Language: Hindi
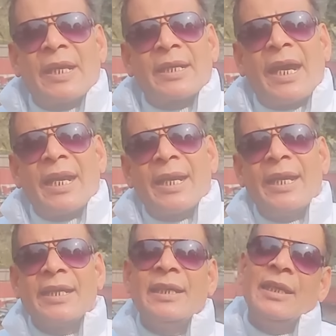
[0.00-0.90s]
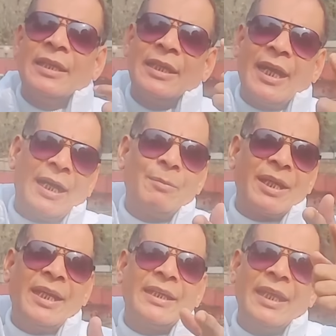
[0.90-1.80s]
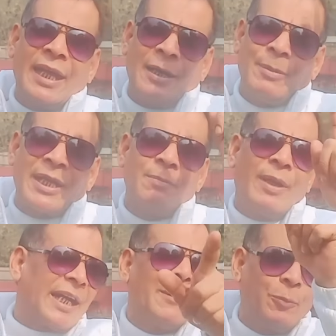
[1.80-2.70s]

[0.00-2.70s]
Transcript: ये सरकार रहेगी या हम रहेगी या हमारी